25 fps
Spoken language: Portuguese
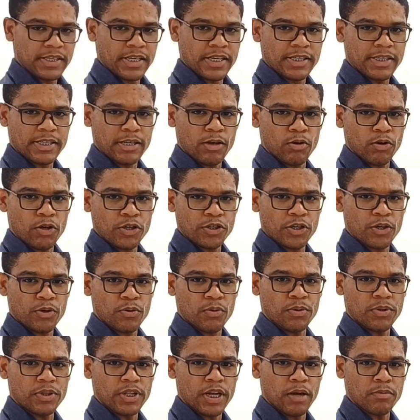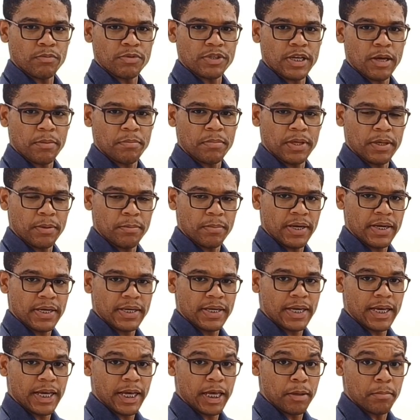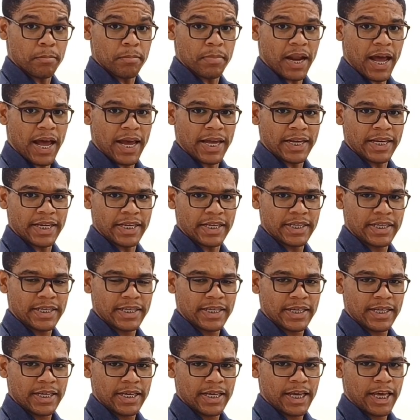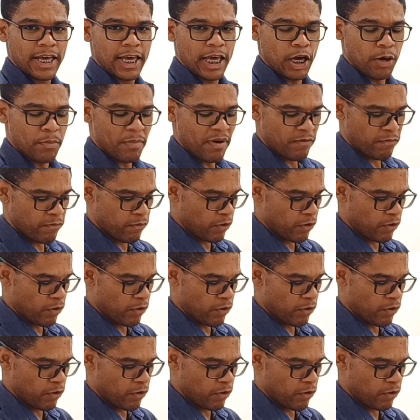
seção, nós encontramos a Bíblia em braille. É uma